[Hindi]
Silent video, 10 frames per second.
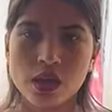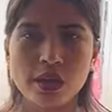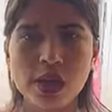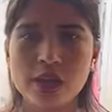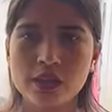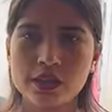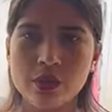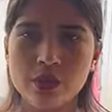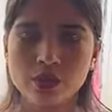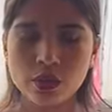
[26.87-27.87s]
अरे ऐसा
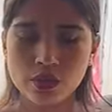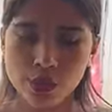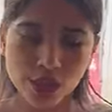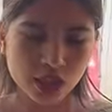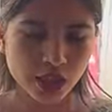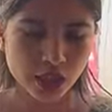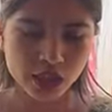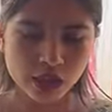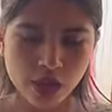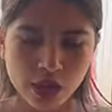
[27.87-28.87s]
मत बोलो मेरा दिल नहीं
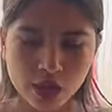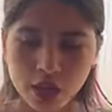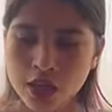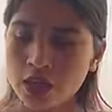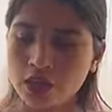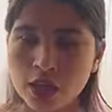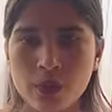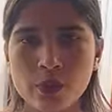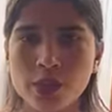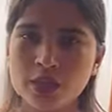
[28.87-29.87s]
मान रहा है
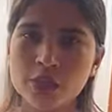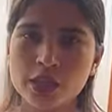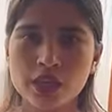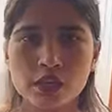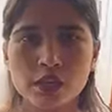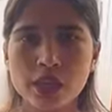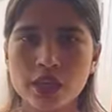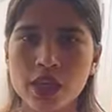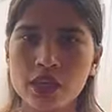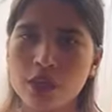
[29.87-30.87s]
चल अपन उस बच्चे को
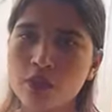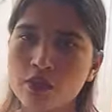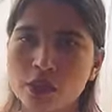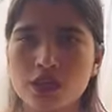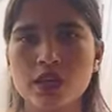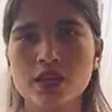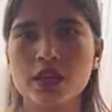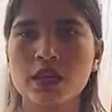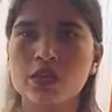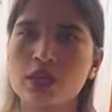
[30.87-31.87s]
देख के आते हैं आखिर वो इतनी
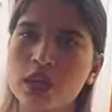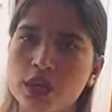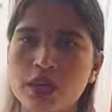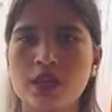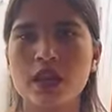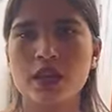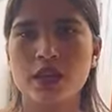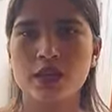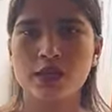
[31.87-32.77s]
सिगरेटों का करके आ रहा